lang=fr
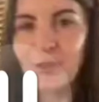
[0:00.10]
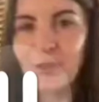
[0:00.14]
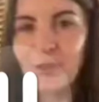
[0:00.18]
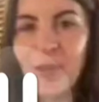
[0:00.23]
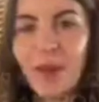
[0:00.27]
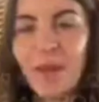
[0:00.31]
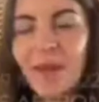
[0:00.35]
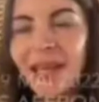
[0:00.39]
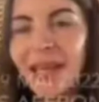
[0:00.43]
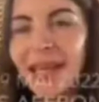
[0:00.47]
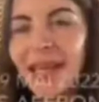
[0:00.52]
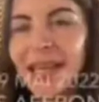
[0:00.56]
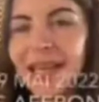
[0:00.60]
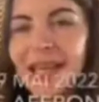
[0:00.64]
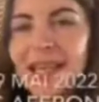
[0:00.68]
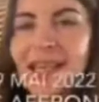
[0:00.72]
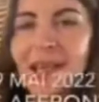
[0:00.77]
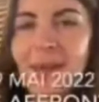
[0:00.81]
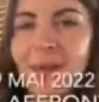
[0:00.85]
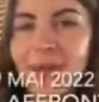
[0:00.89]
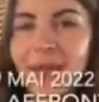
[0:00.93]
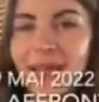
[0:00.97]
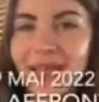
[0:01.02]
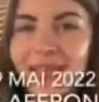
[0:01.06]
Je m'appelle
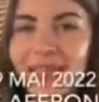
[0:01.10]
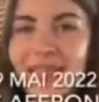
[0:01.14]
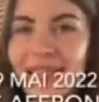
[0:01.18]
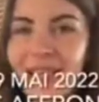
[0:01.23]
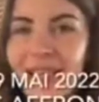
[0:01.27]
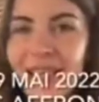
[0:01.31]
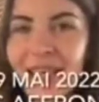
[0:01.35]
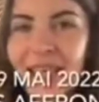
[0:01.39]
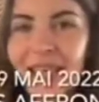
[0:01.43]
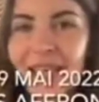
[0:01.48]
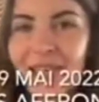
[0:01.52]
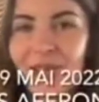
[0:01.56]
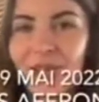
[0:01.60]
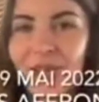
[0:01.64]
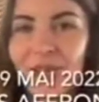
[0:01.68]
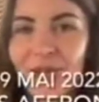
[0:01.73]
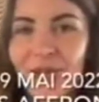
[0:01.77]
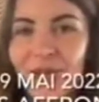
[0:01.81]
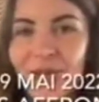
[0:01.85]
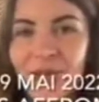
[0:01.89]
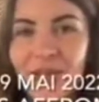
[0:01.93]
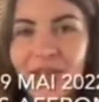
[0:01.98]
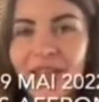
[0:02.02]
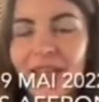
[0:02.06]
Elena Partak,
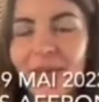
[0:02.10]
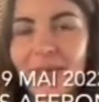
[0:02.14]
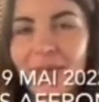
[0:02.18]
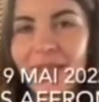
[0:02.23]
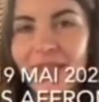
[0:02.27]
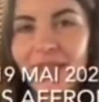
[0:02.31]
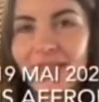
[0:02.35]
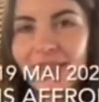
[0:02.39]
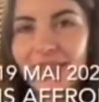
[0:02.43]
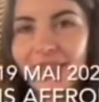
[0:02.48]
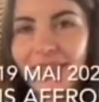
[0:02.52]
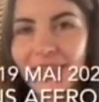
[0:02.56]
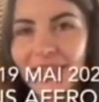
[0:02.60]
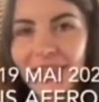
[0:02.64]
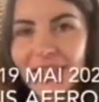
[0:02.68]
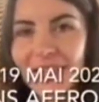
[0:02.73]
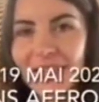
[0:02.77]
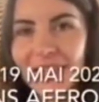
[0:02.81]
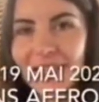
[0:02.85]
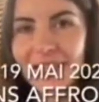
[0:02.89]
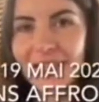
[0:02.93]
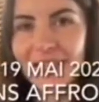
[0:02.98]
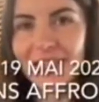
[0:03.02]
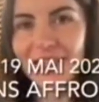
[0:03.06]
je suis grand-maître
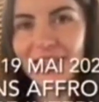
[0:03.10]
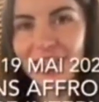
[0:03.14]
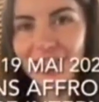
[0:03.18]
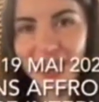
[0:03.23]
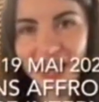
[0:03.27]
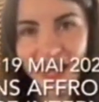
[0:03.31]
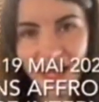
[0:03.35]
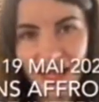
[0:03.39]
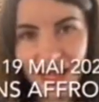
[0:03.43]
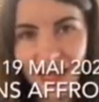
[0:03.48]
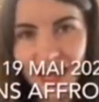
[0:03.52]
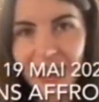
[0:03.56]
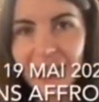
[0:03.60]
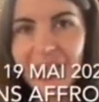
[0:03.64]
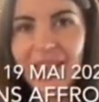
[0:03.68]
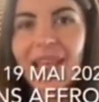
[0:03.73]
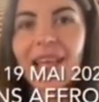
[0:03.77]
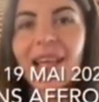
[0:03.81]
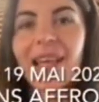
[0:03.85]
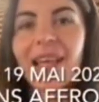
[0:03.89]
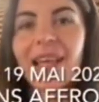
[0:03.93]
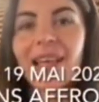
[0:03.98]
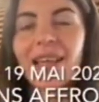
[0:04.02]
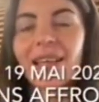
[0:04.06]
euh, d'échecs.
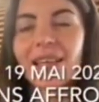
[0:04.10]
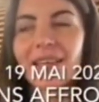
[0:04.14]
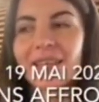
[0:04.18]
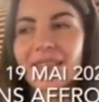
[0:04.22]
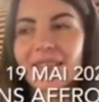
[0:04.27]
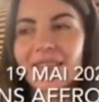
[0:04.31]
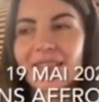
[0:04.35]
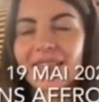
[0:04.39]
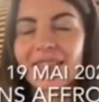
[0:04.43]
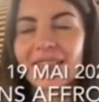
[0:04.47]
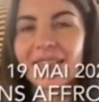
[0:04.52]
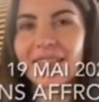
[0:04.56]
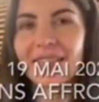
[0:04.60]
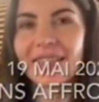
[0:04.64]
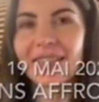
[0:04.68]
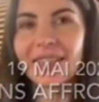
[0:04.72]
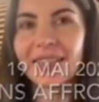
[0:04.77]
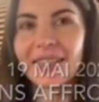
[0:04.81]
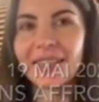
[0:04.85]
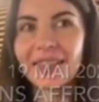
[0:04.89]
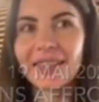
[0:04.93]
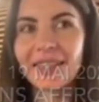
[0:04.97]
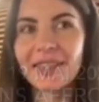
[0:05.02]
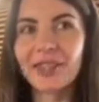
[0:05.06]
Euh,
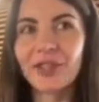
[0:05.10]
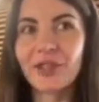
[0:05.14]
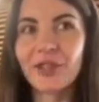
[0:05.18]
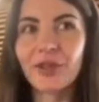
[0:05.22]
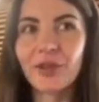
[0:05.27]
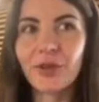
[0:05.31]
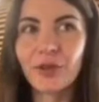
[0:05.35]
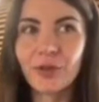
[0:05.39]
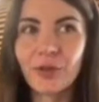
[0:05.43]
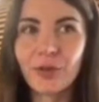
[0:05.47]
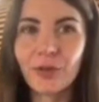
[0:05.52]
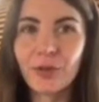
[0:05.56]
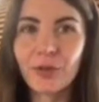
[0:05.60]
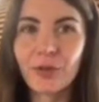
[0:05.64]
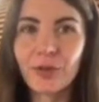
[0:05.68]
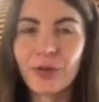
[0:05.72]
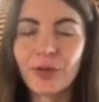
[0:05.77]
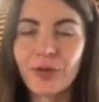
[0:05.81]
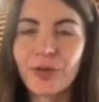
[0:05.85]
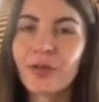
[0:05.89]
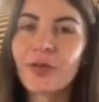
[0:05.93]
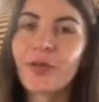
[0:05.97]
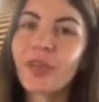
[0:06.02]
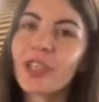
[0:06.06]
je
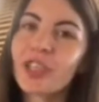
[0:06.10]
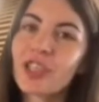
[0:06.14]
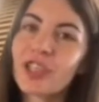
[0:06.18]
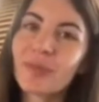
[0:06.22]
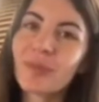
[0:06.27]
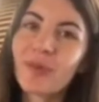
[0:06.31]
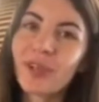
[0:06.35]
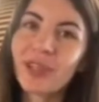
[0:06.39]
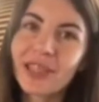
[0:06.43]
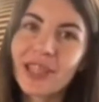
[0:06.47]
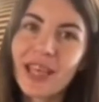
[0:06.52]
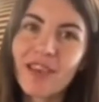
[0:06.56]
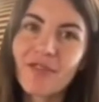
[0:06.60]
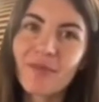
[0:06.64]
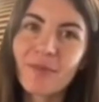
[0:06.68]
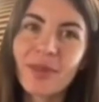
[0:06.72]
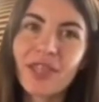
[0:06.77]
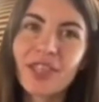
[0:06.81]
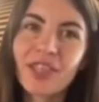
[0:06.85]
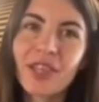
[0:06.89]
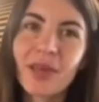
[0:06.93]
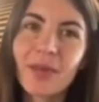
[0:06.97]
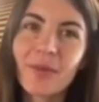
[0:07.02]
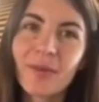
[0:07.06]
suis d'origine moldave,
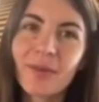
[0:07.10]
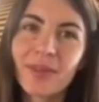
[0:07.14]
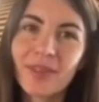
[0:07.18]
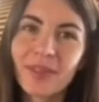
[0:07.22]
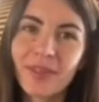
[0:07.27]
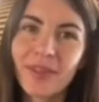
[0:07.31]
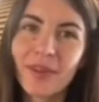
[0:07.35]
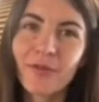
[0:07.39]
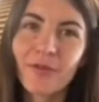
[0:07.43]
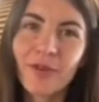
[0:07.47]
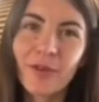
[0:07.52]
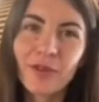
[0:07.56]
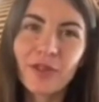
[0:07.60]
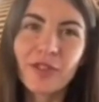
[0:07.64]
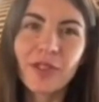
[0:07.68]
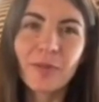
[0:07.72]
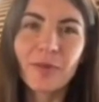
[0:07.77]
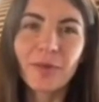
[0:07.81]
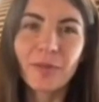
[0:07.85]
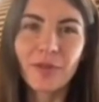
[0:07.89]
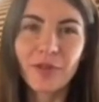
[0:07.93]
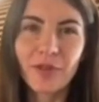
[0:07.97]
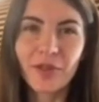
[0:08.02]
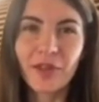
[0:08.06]
mais j'habite en France
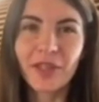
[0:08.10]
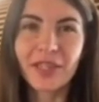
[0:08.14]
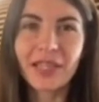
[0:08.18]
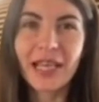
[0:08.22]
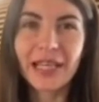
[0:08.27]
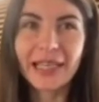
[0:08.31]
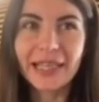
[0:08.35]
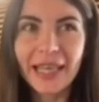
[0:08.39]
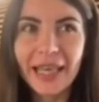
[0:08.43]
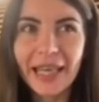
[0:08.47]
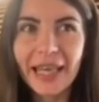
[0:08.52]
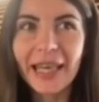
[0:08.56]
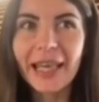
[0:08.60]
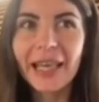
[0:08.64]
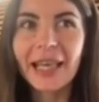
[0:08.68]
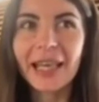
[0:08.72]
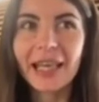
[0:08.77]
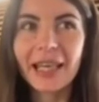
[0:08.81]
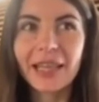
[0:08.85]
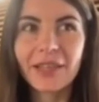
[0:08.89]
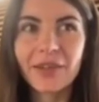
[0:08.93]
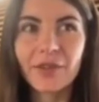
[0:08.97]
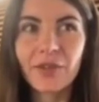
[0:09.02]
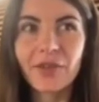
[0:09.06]
depuis plusieurs années.
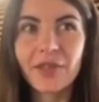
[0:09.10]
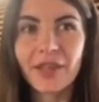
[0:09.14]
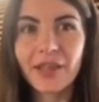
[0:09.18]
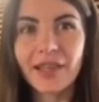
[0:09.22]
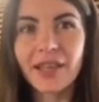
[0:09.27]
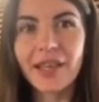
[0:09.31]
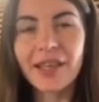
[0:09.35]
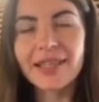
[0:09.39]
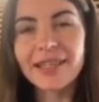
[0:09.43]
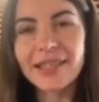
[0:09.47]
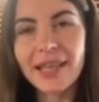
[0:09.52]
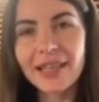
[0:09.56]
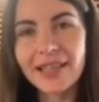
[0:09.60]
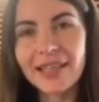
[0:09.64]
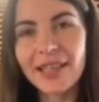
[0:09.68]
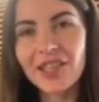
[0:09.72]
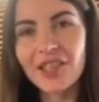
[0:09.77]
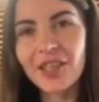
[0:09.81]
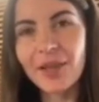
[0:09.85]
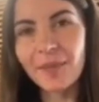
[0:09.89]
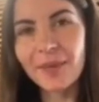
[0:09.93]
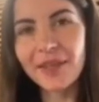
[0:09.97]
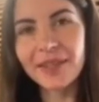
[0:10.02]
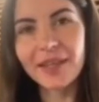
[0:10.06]
Et deux dernières
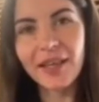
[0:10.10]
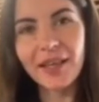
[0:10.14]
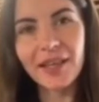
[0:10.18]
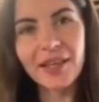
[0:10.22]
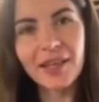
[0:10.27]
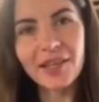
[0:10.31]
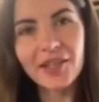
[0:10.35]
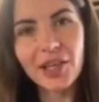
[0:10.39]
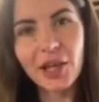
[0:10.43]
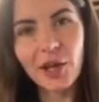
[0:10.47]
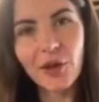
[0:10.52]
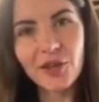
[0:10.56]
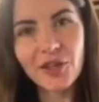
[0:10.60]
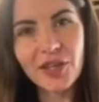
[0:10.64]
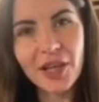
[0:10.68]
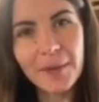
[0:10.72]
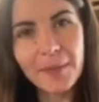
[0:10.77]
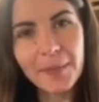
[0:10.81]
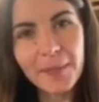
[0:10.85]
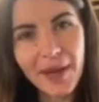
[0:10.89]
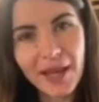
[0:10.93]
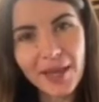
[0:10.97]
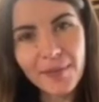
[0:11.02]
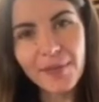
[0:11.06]
années, j'habite à chalon
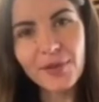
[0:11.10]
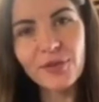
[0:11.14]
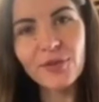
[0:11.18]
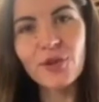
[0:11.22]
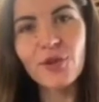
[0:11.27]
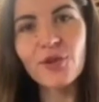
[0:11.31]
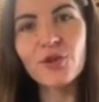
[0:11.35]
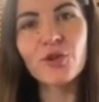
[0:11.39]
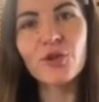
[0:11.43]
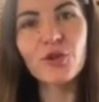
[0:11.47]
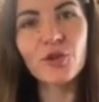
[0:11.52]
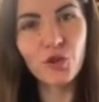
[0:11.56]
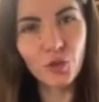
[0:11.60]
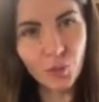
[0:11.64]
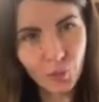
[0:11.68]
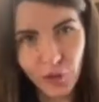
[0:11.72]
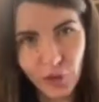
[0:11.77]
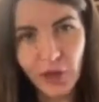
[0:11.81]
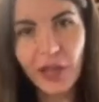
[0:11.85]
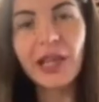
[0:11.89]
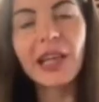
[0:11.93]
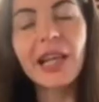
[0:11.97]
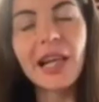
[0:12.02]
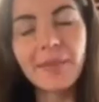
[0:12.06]
champagne parce que je joue
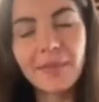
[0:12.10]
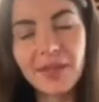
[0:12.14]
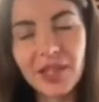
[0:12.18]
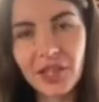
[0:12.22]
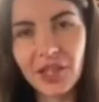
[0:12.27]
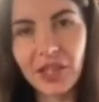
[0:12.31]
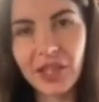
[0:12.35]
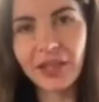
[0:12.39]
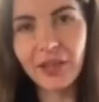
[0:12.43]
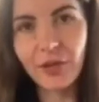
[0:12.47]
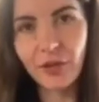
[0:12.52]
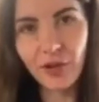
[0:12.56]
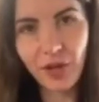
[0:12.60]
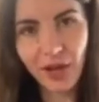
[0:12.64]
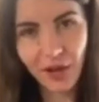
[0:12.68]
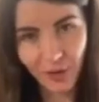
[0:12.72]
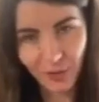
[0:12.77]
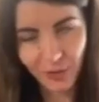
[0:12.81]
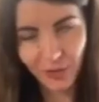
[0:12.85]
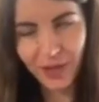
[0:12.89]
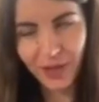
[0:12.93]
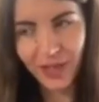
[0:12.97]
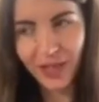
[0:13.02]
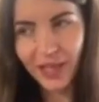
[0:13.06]
pour le club d'échecs de Chalon.